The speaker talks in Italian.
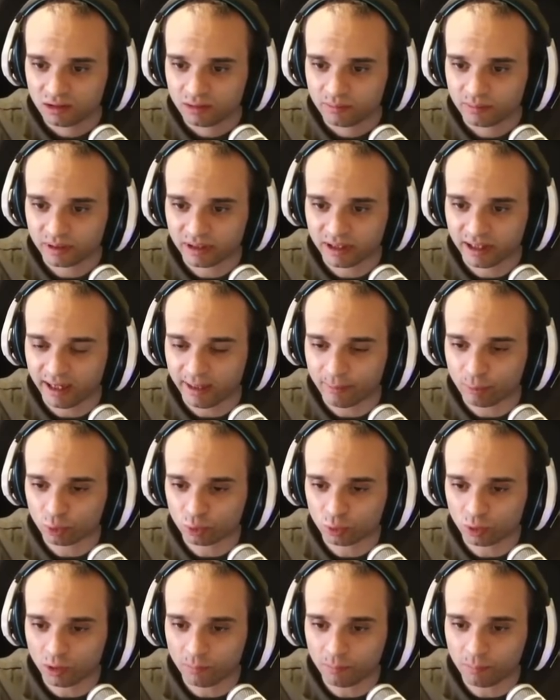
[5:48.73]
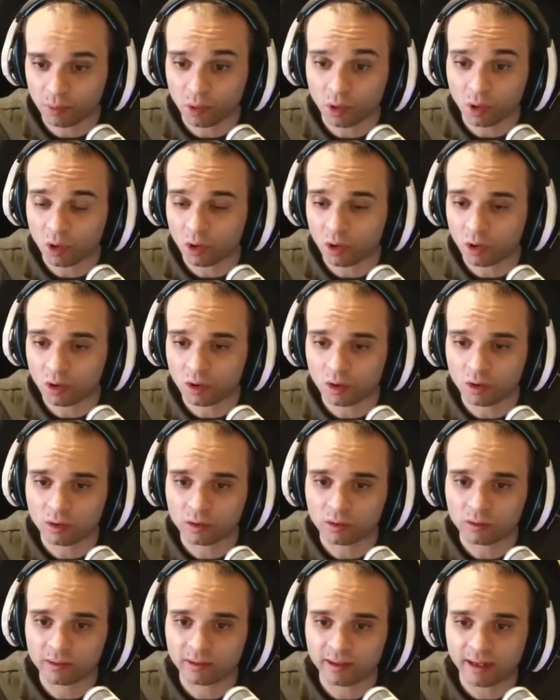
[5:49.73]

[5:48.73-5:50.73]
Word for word: Perché purtroppo